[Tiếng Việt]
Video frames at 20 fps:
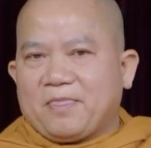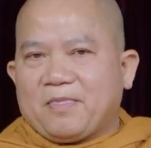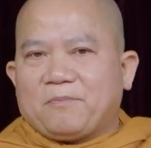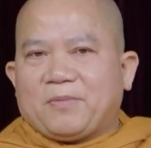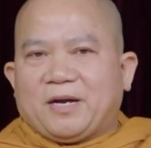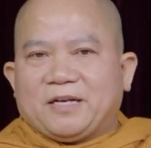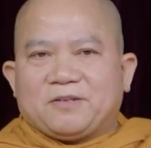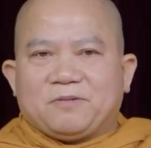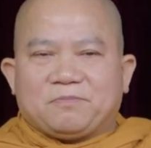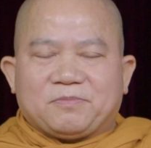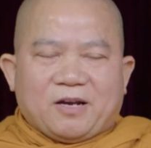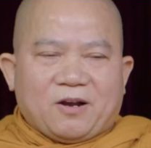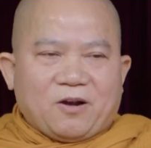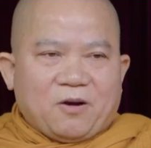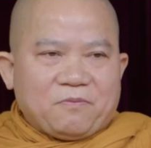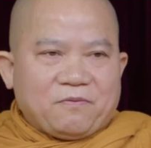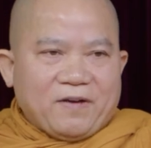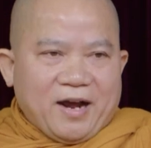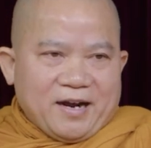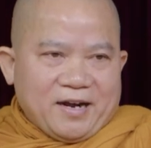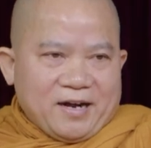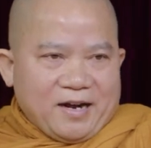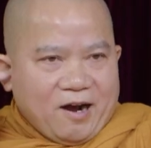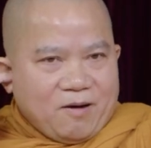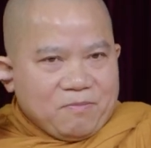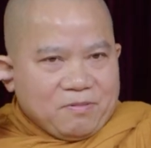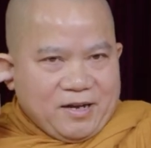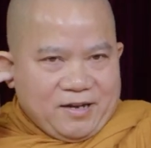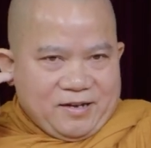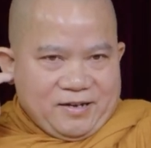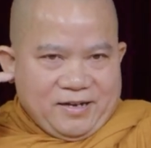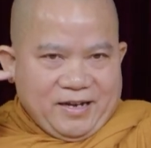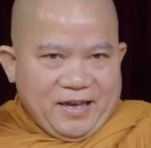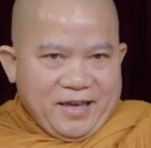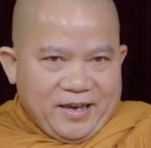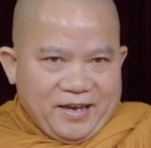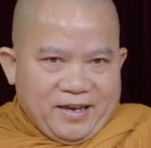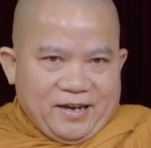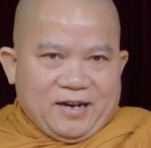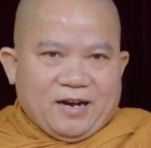mà chúng ta có văn không à
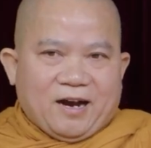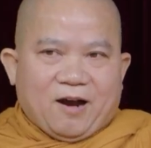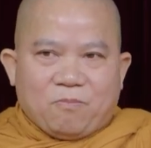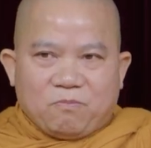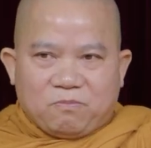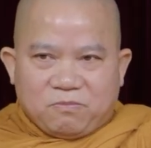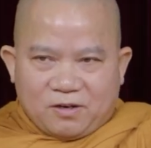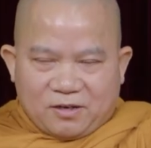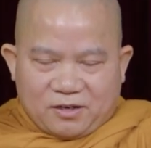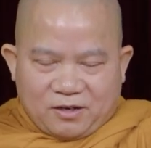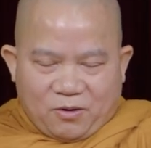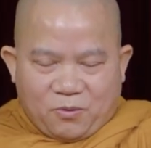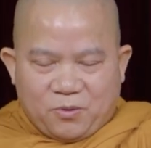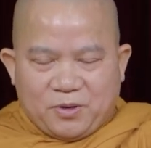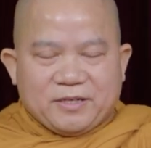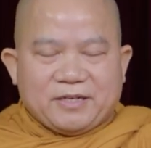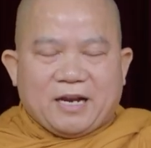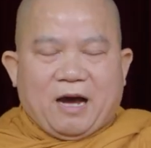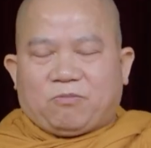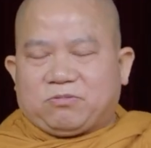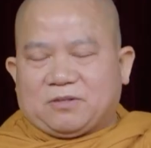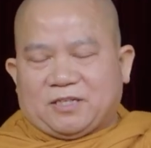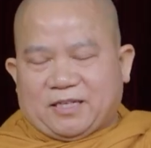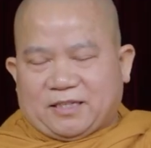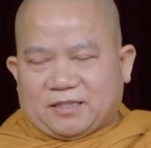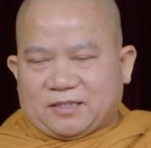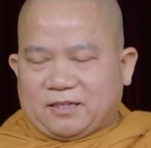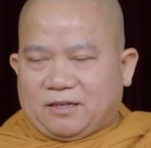nghe không rồi đọc sách